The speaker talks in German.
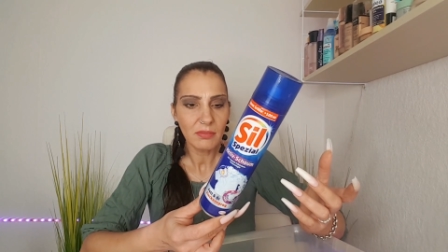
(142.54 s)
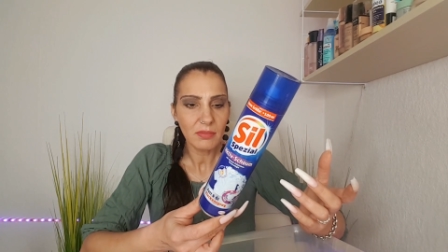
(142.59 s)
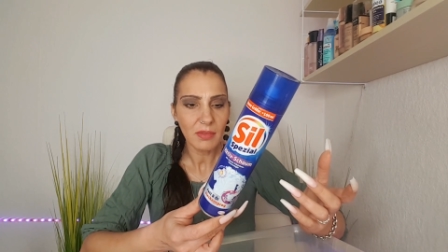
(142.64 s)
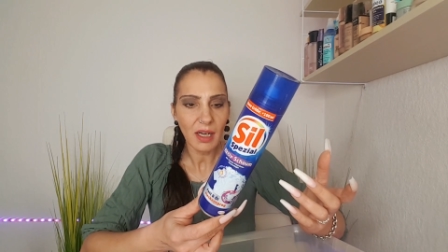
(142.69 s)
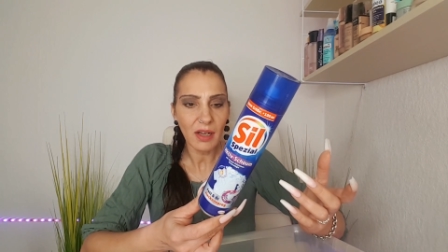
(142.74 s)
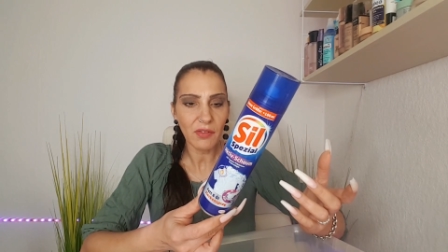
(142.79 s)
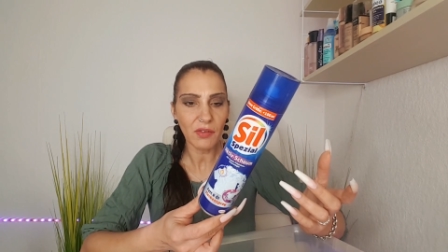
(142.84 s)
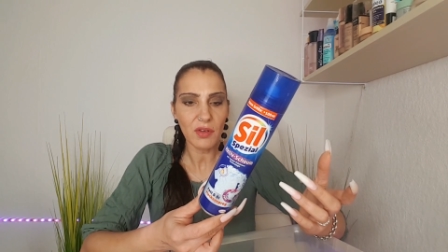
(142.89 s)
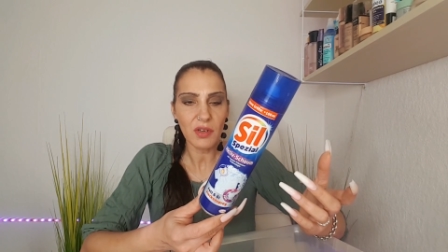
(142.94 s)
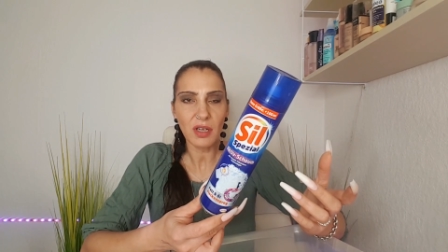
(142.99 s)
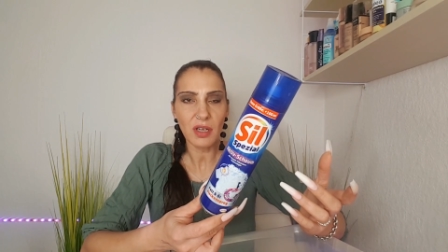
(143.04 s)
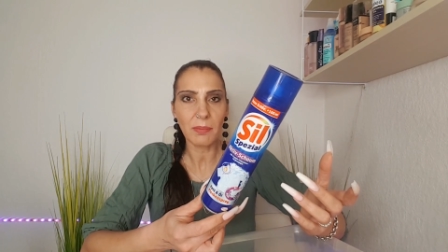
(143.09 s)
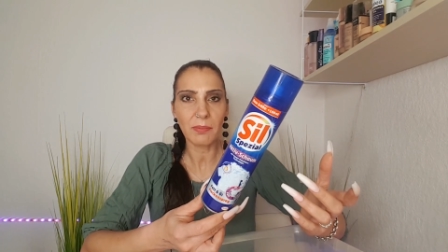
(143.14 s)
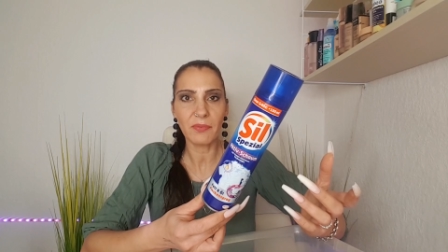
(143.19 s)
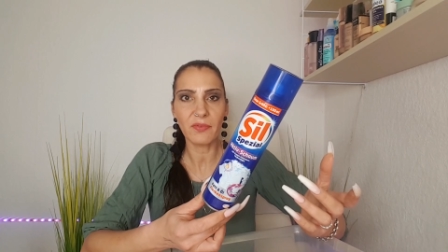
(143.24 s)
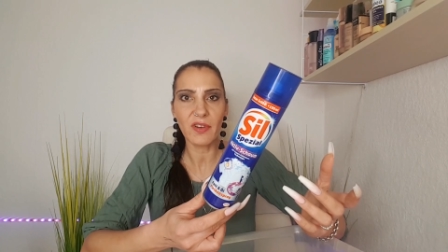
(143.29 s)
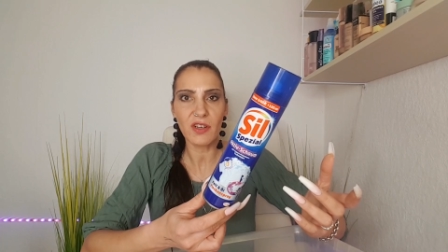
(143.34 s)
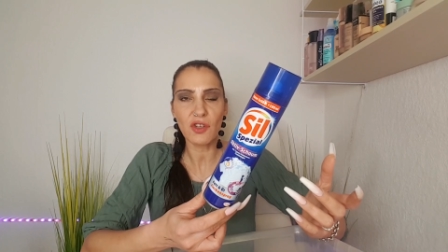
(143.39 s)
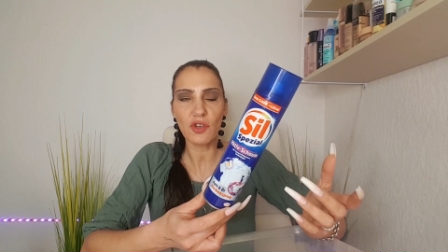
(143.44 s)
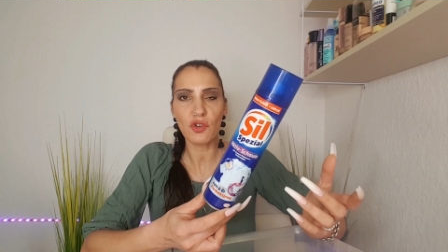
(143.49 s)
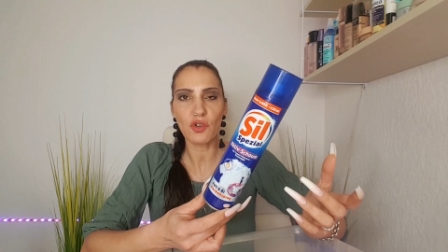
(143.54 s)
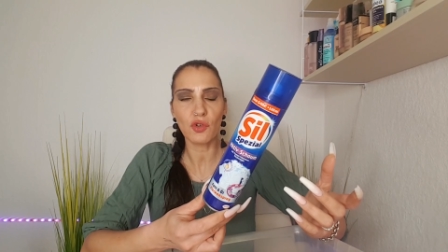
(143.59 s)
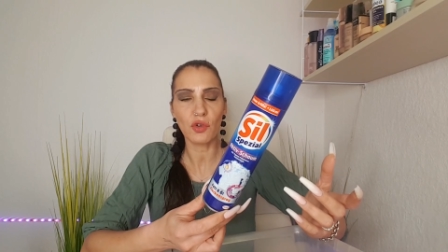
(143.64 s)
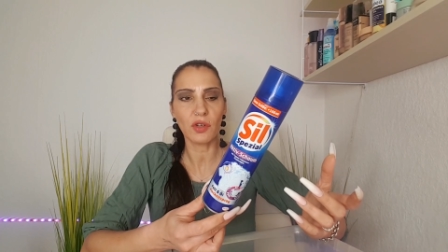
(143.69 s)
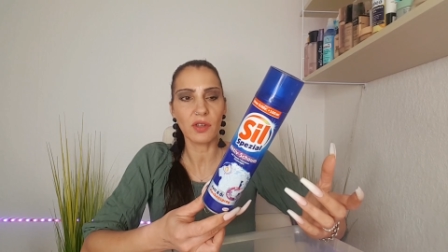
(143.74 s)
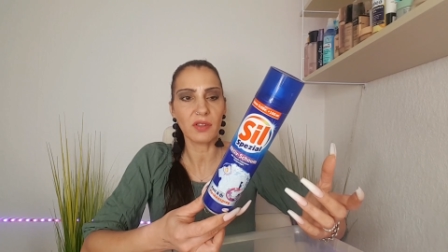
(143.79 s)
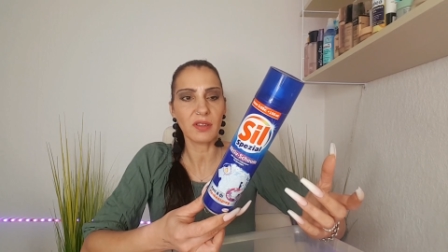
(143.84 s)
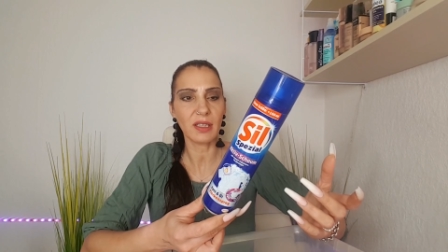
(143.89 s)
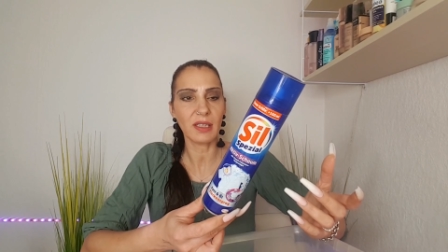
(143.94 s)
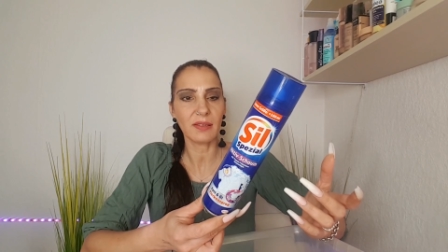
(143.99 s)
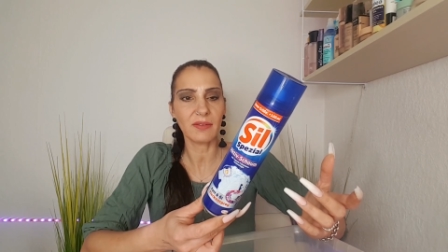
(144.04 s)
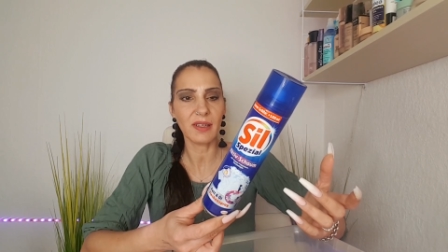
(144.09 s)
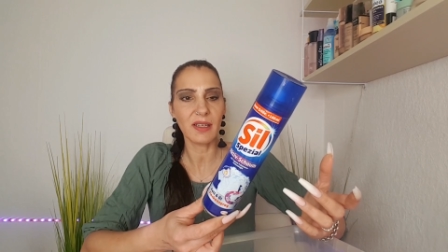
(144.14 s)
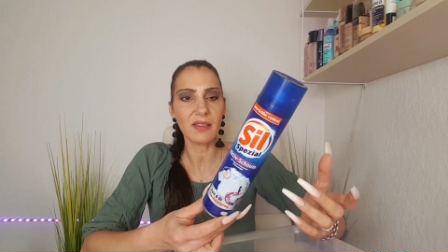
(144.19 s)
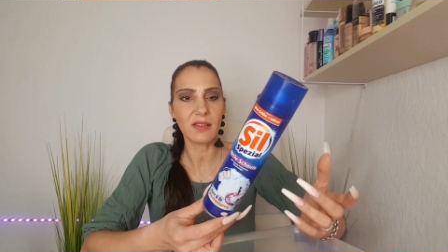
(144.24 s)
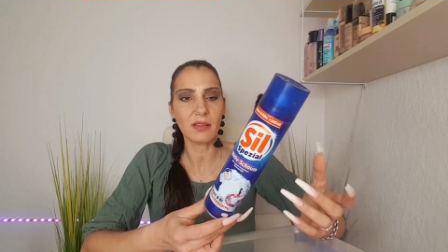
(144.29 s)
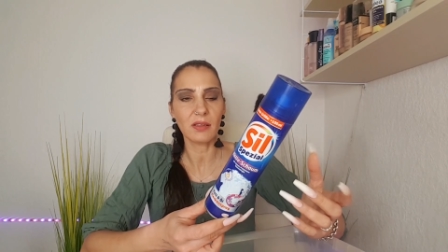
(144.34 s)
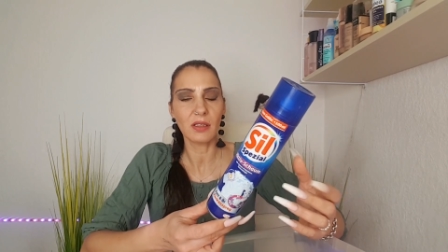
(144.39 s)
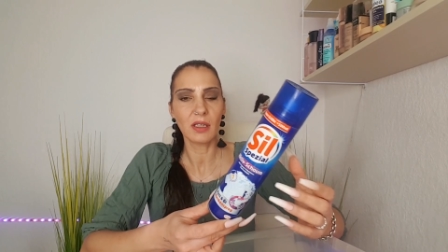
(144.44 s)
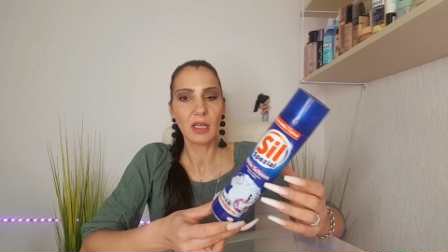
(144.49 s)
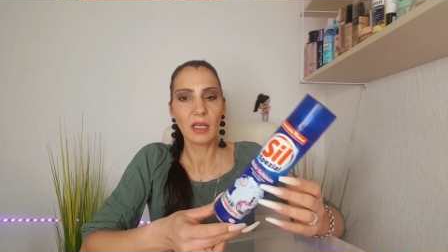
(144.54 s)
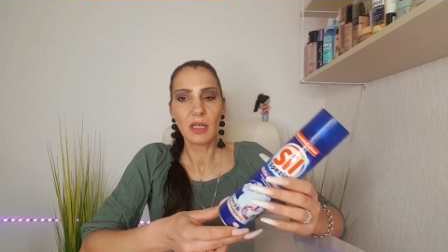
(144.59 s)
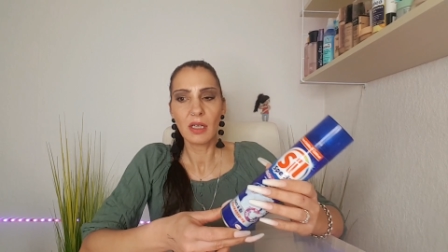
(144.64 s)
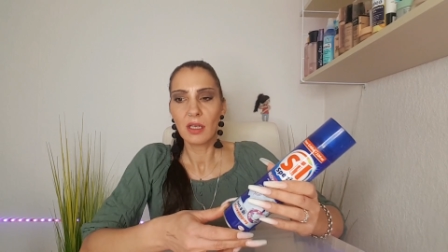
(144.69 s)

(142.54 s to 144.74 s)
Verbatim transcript: Also ich habe Wäschestücke teilweise